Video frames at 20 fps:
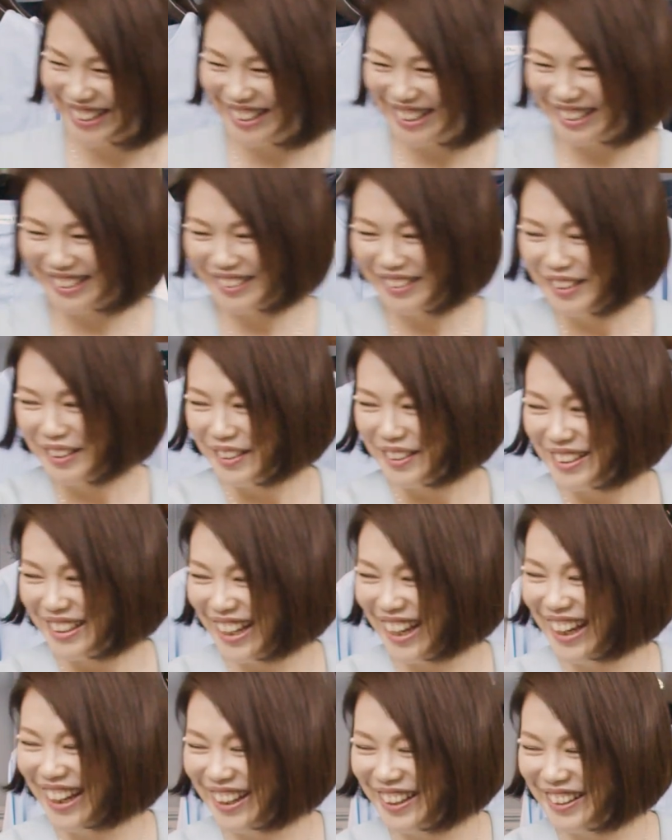てきて。は
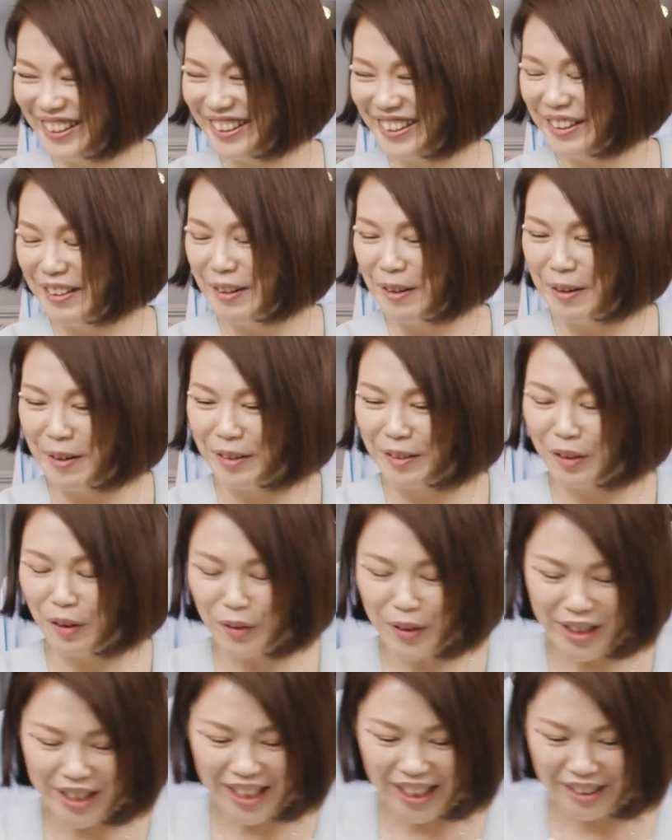い、と
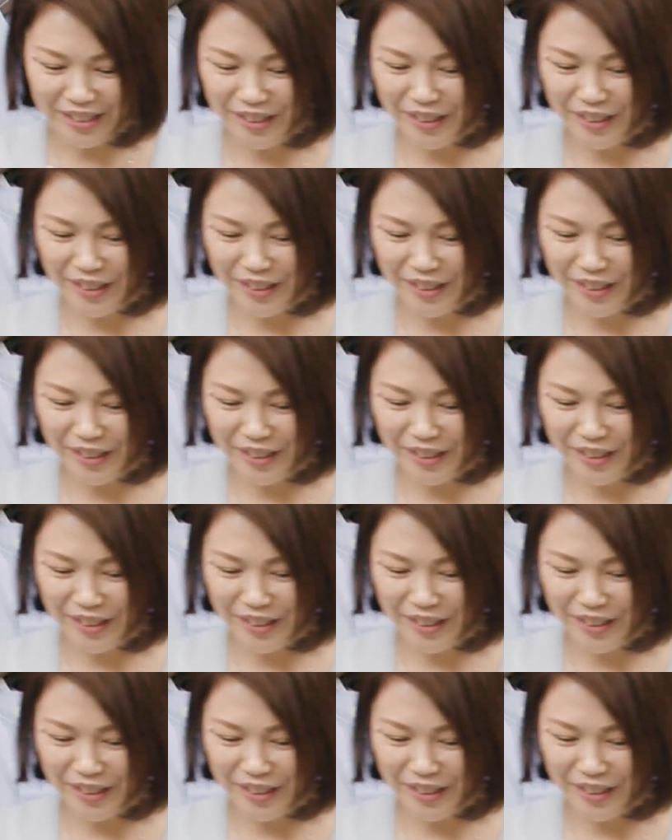にか